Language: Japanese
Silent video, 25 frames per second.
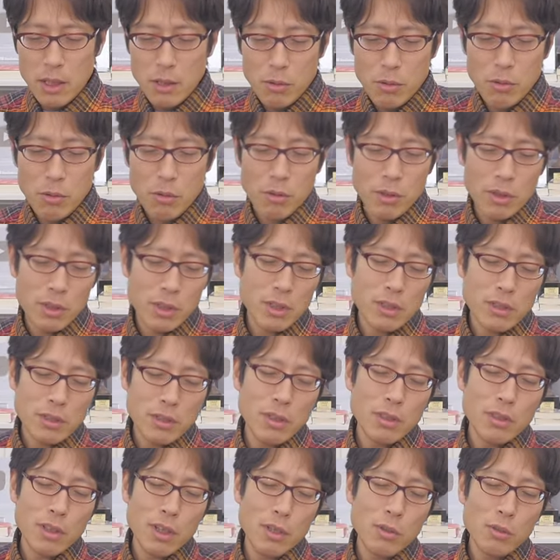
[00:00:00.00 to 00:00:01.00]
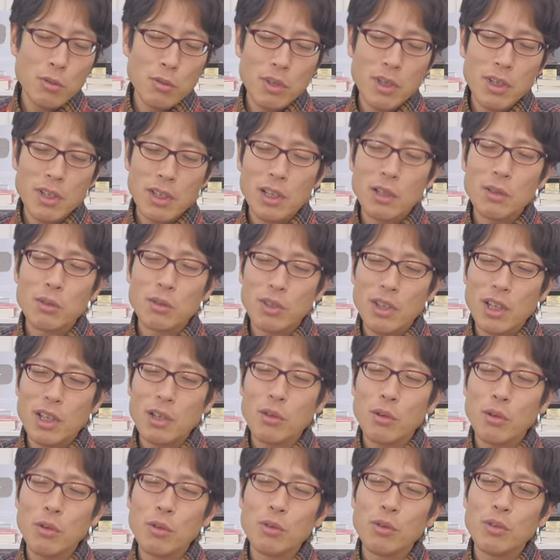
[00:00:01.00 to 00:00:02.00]
ここにですね、天皇陛下のね、
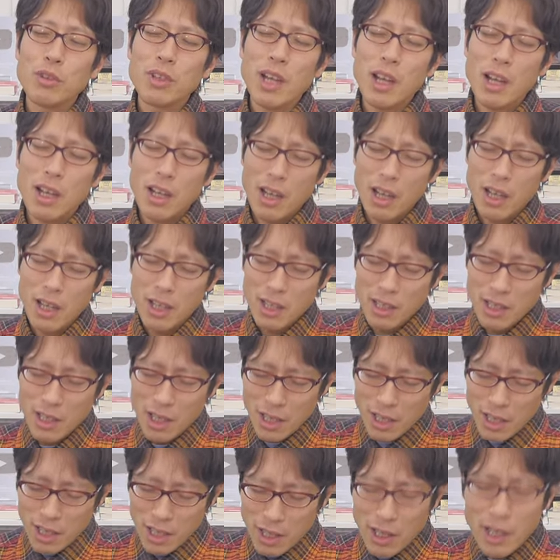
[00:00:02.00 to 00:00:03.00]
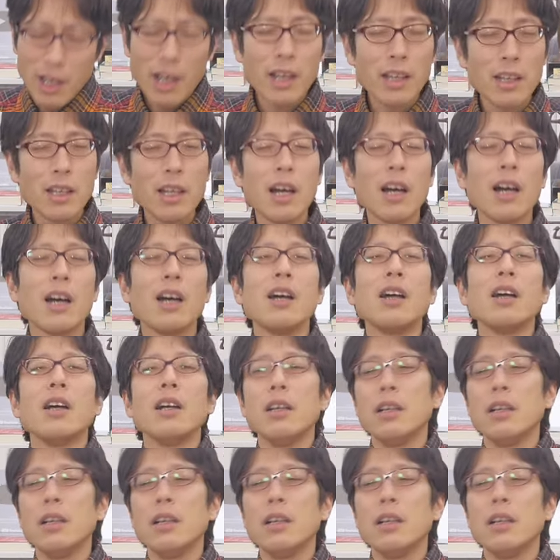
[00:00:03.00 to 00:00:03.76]
この長い長い間、